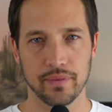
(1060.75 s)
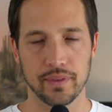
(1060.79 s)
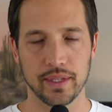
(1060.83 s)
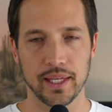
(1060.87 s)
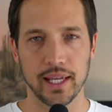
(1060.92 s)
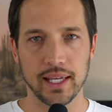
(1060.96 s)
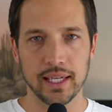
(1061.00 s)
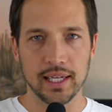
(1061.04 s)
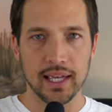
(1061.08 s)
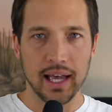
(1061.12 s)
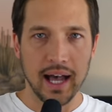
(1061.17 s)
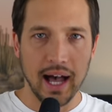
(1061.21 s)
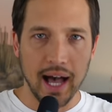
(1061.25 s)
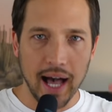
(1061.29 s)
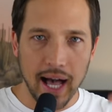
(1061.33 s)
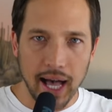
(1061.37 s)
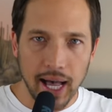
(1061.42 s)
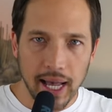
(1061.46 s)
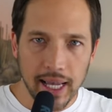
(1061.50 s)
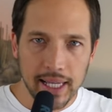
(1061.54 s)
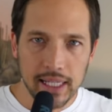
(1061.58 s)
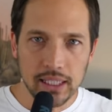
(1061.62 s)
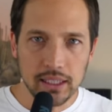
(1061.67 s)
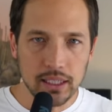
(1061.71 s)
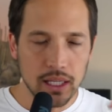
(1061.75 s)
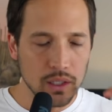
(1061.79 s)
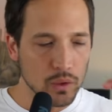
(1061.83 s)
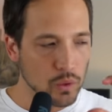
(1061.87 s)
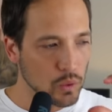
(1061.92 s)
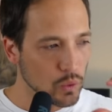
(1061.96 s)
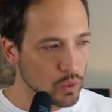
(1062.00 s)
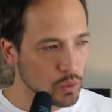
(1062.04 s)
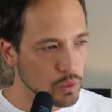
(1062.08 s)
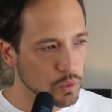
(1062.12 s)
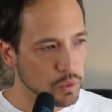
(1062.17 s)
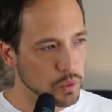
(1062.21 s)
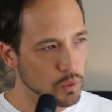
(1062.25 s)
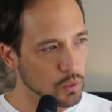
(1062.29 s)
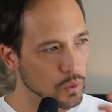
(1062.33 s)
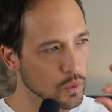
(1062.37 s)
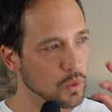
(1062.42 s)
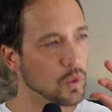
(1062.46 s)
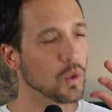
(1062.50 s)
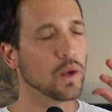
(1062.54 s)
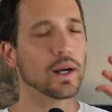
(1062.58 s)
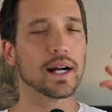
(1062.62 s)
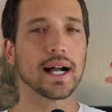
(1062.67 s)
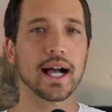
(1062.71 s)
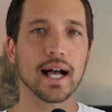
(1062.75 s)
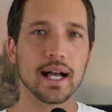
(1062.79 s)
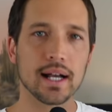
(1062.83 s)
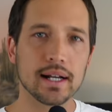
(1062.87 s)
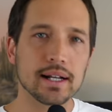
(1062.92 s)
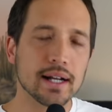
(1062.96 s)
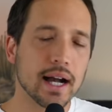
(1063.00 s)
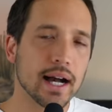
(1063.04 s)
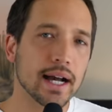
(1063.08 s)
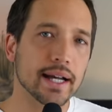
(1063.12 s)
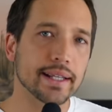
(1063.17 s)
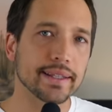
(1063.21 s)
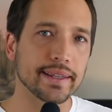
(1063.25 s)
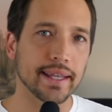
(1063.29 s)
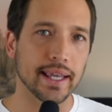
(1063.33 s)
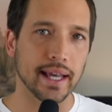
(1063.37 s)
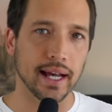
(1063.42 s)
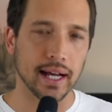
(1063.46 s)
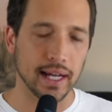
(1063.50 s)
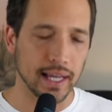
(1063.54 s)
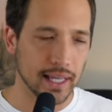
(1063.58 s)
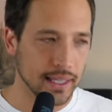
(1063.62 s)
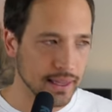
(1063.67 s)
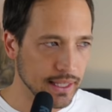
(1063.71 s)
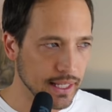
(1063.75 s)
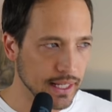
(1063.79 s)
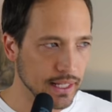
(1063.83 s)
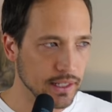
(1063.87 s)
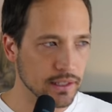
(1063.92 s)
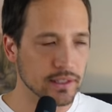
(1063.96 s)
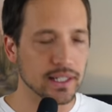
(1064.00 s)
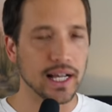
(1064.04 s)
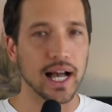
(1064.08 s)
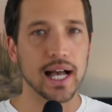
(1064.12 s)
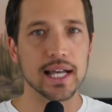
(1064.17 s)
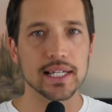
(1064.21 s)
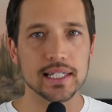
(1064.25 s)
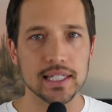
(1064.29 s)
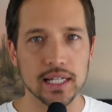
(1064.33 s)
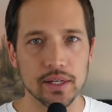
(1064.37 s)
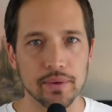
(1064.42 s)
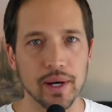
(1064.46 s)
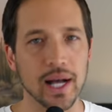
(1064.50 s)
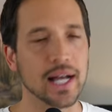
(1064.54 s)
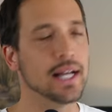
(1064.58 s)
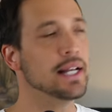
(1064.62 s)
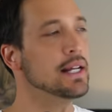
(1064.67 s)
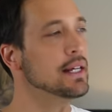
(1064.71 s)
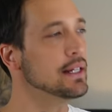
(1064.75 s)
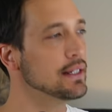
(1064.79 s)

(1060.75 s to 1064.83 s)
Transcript: ね、相手のことを考えてあげている会社は